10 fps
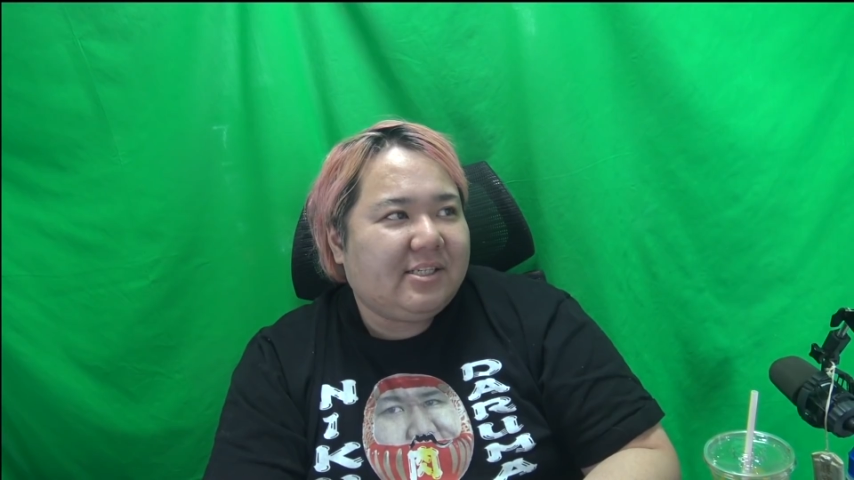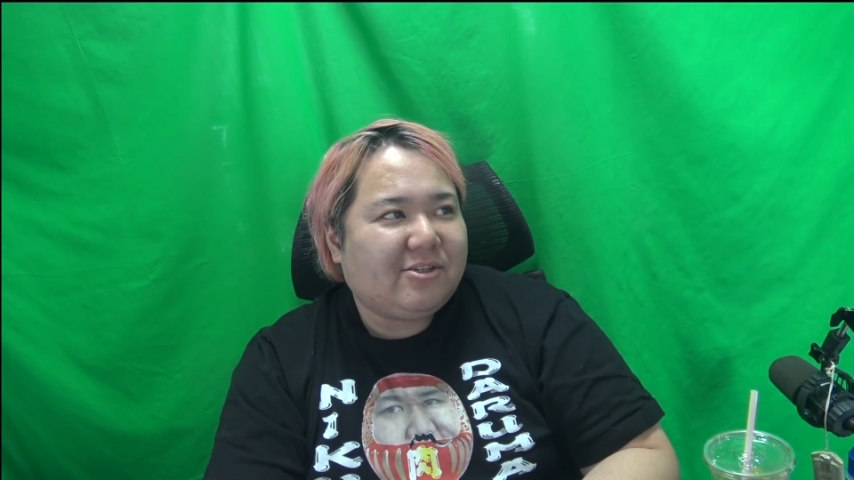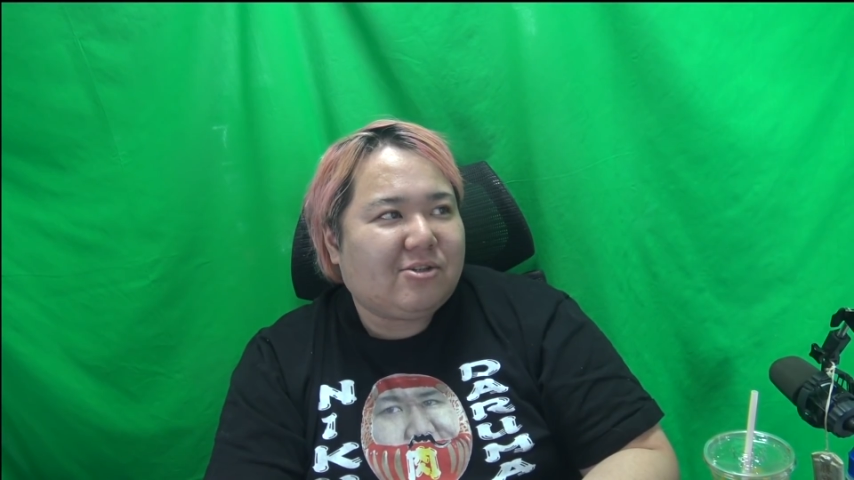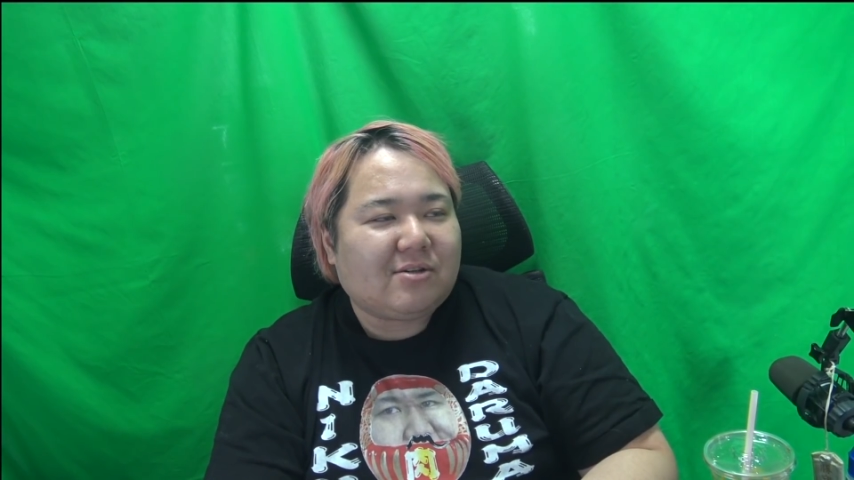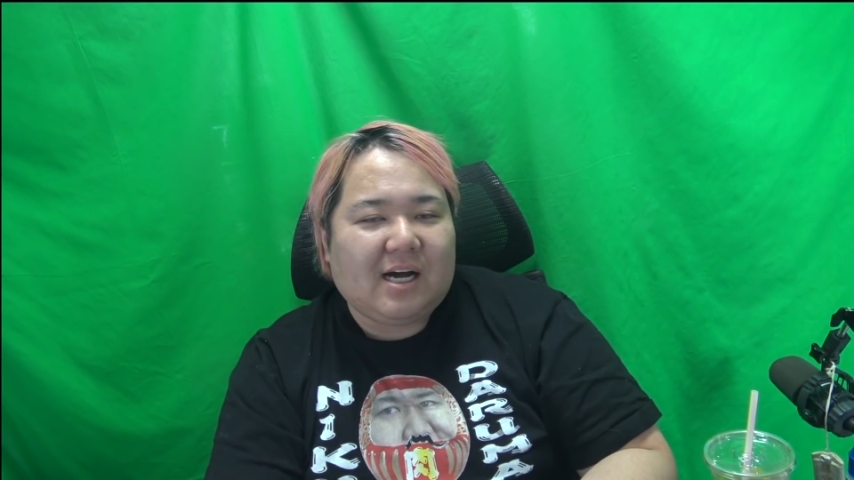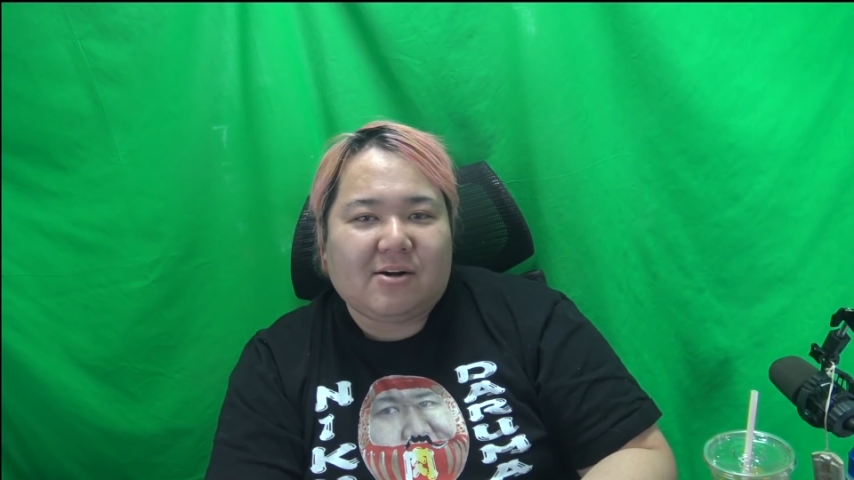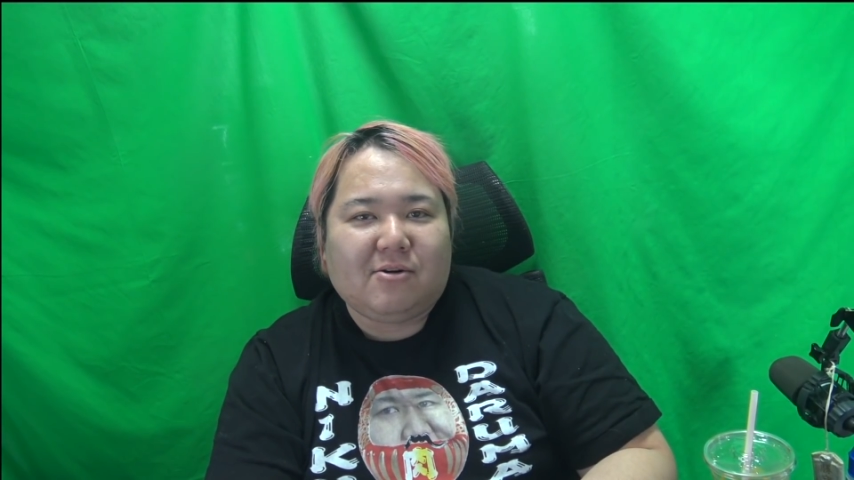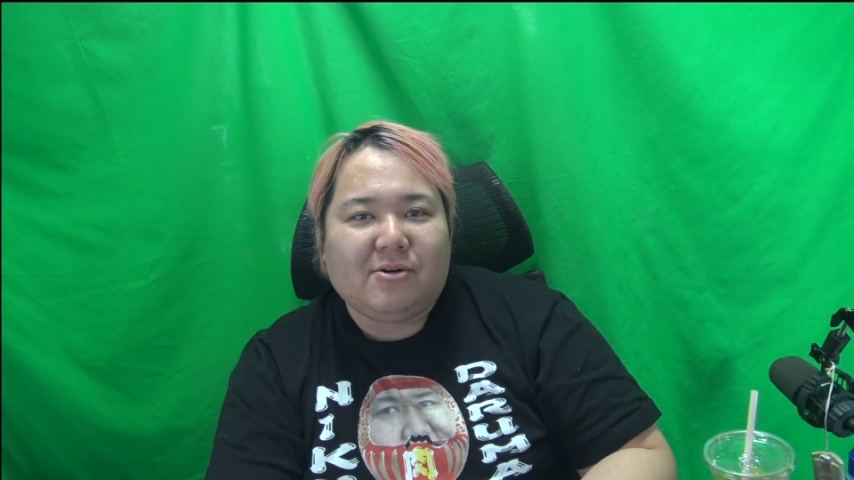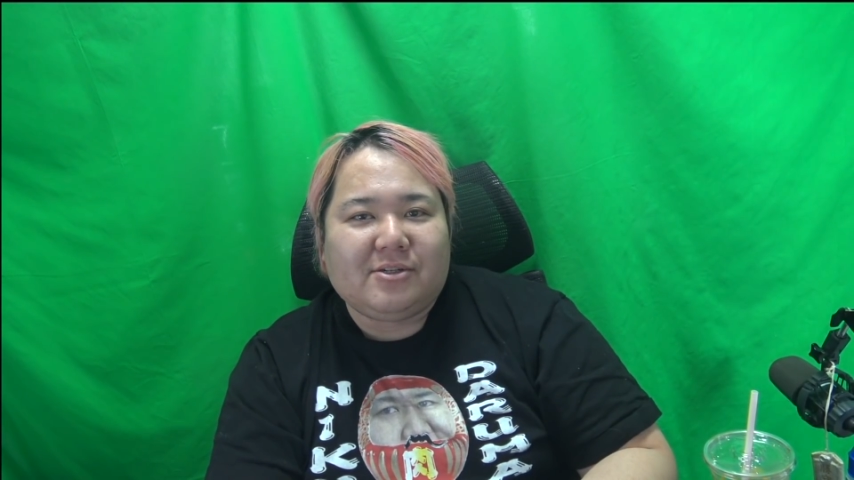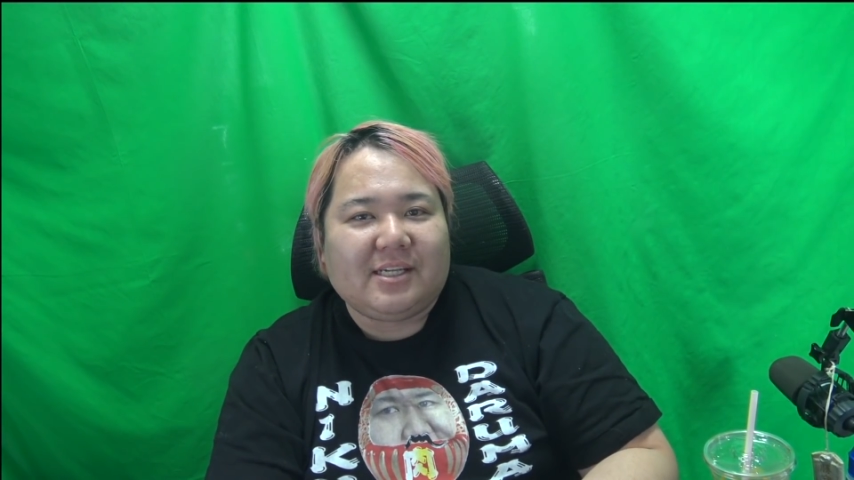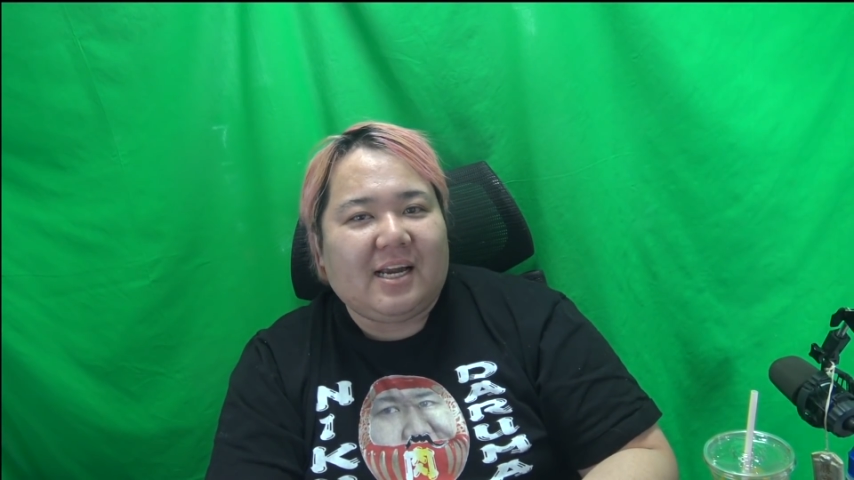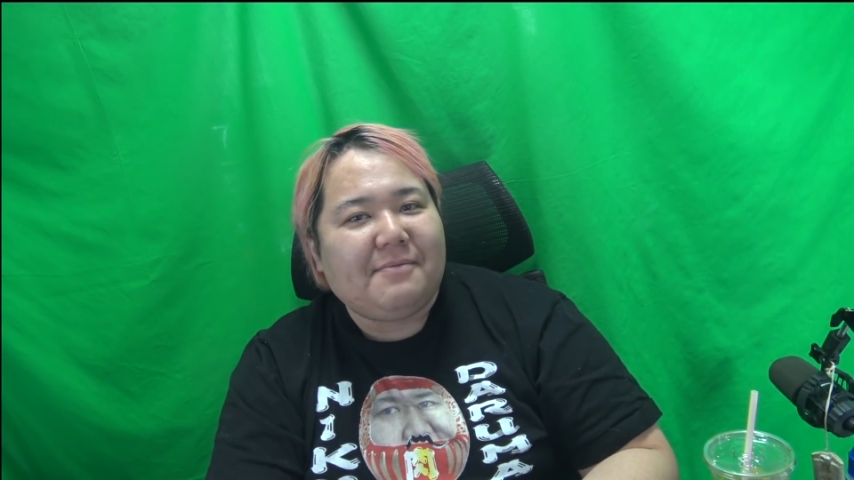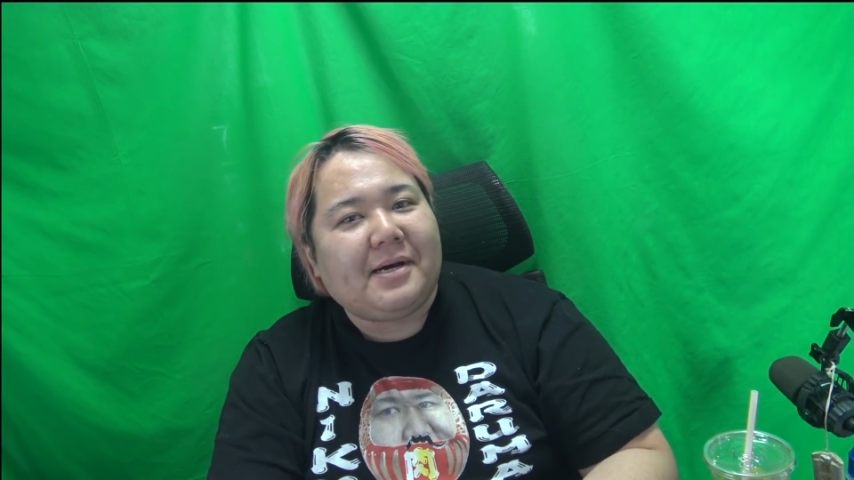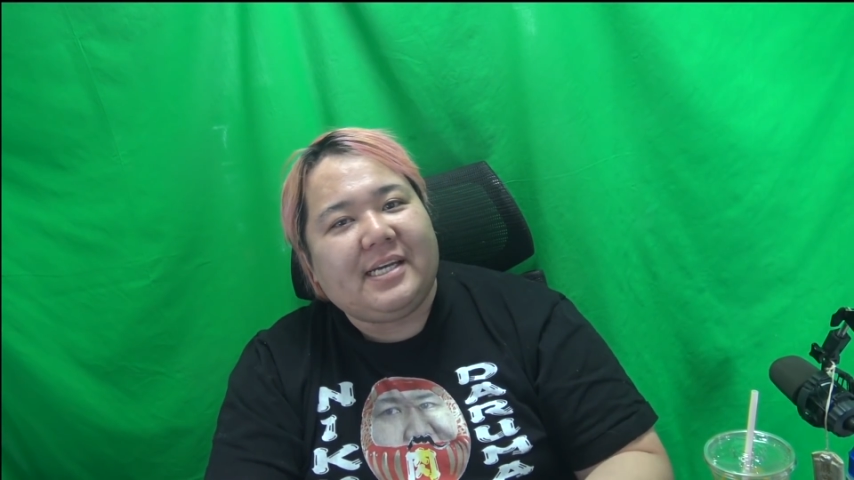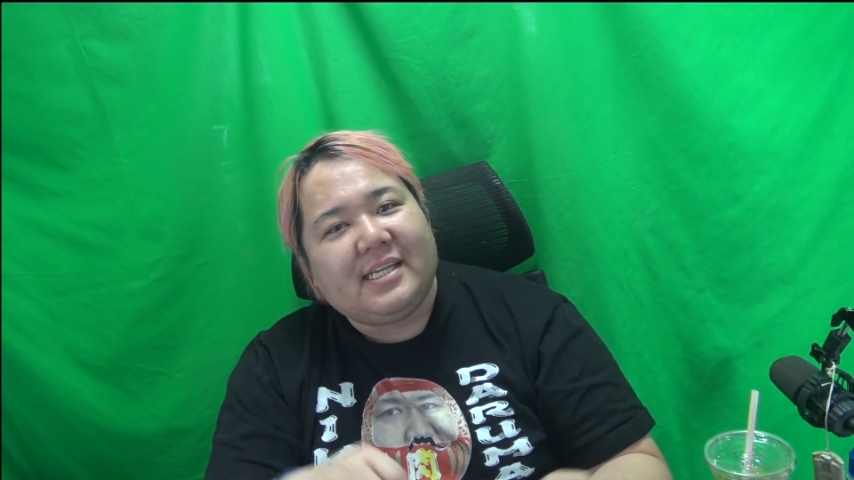ちょっとかっこよくなれ
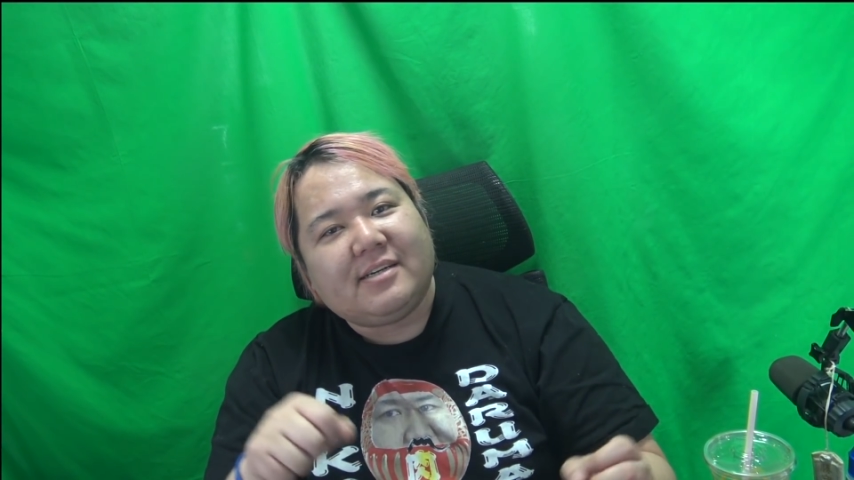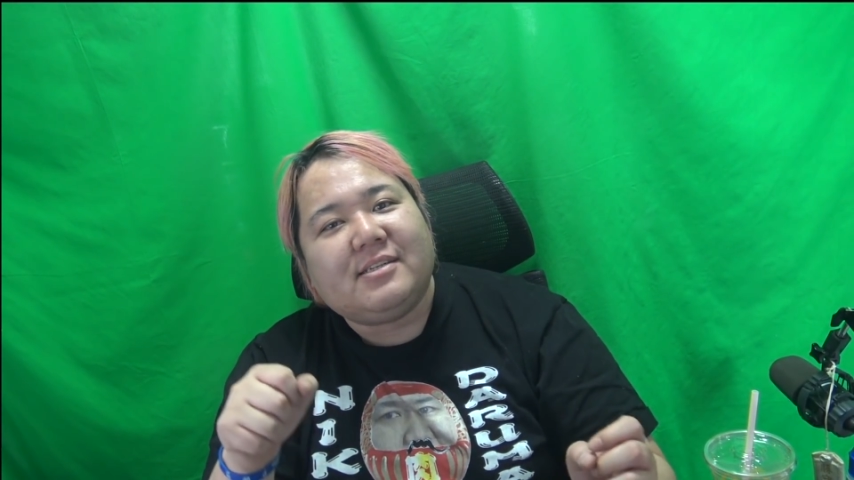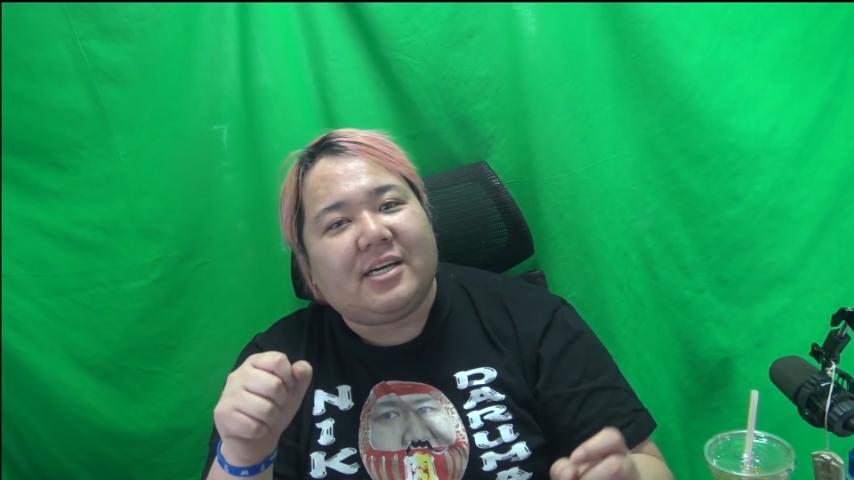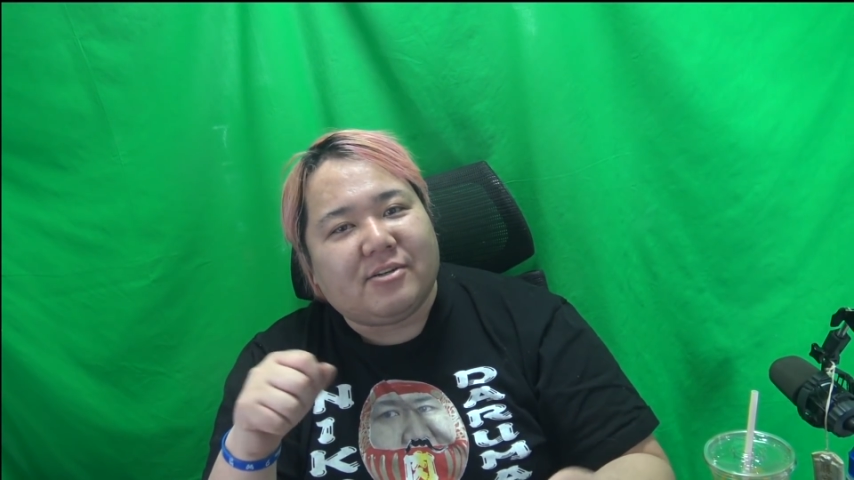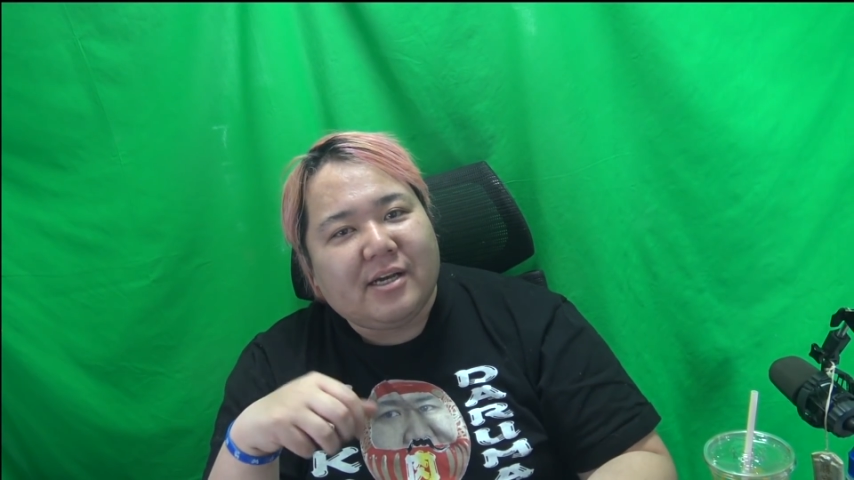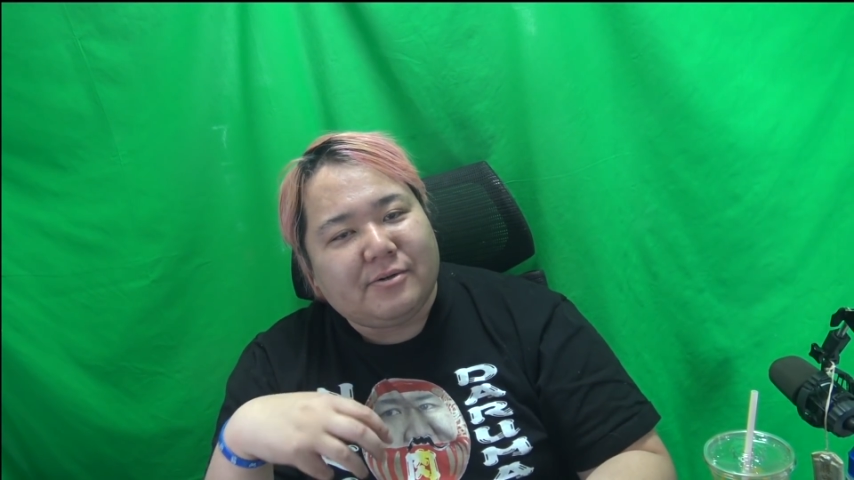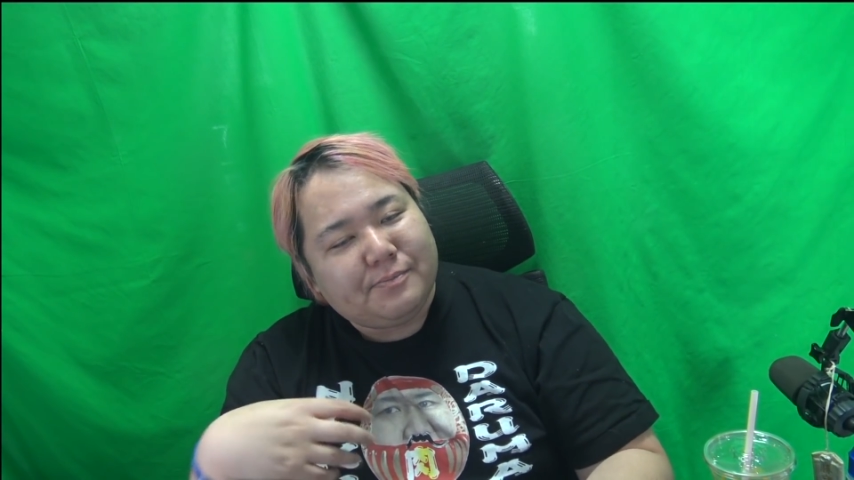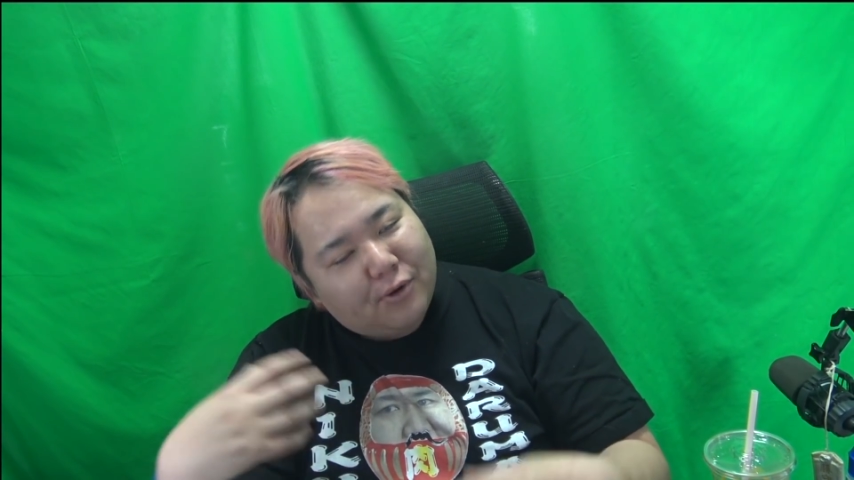ばいいなぐらいのね、